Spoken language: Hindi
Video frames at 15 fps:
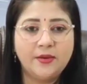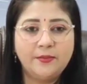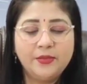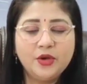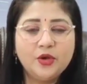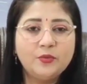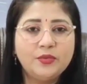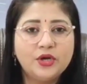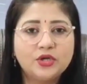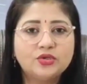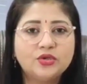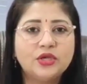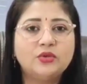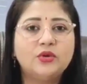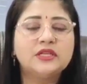अपने ऊपर
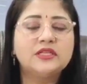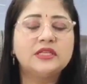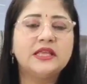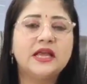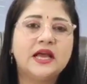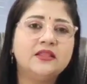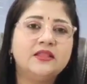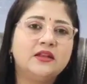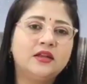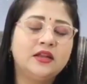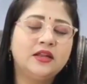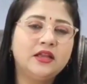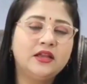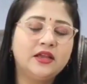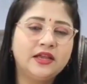जो है थोड़ा सा ध्यान रख
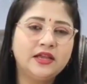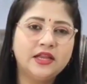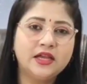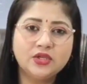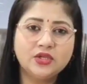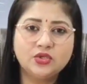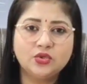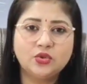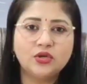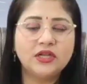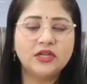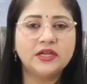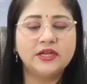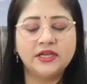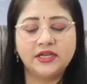लेना कहीं ना कहीं
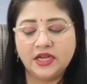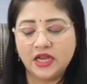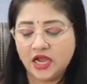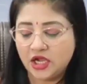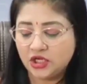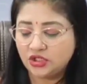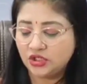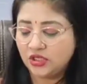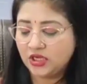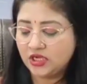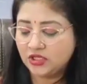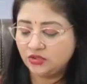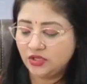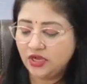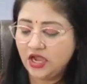चोट लगने की
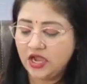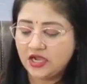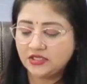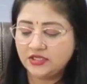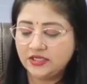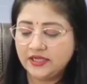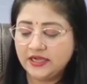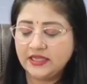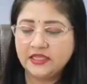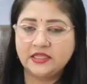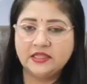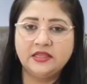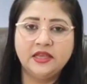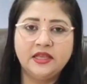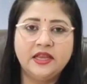आशंका जो है आज दिखाई
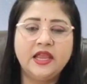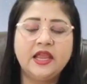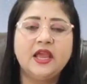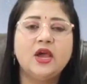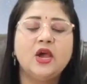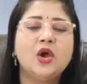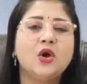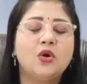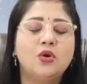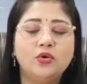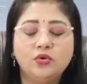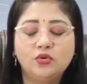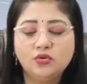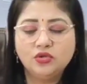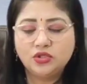देती दे रही है
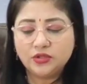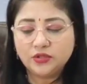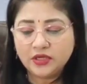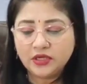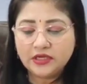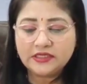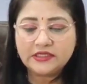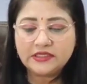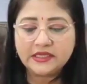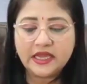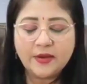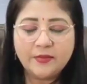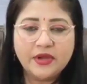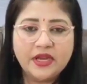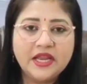और कुछ जैसे
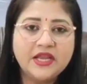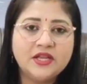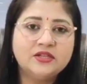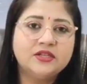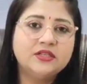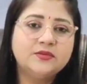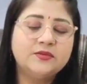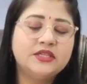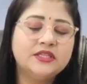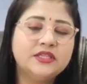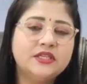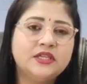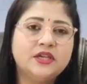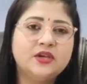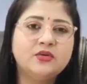कि आपके लिए एंजल्स
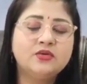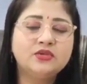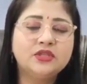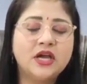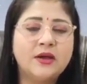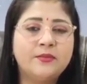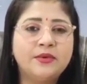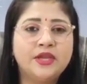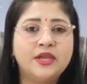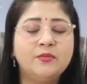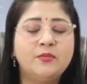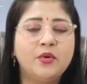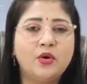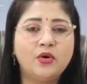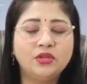मैसेज है कि कुछ आपकी
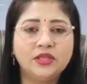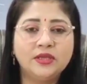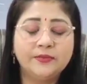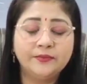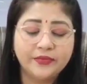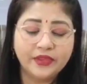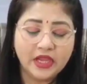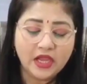बहुत ही